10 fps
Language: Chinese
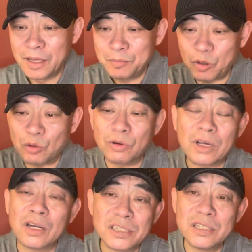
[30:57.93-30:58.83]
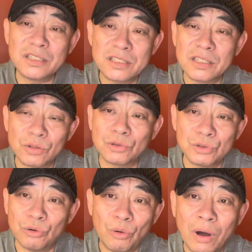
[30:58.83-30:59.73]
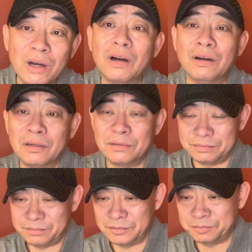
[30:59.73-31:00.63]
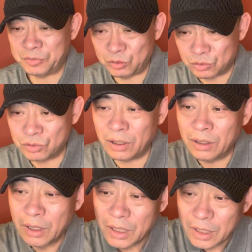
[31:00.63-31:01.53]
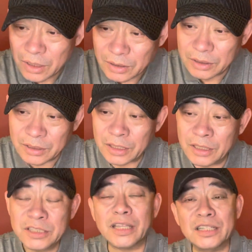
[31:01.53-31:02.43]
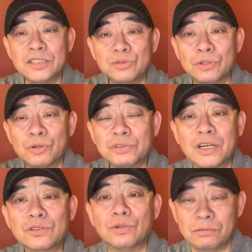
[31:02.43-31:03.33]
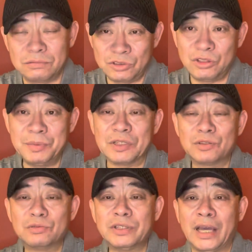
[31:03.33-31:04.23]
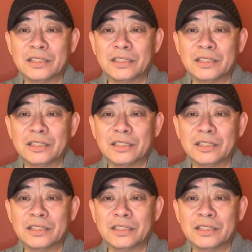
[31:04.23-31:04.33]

比如说钢琴协奏曲《黄河》，嗯，比如说，呃，现代京剧《龙江颂》，就李炳淑演的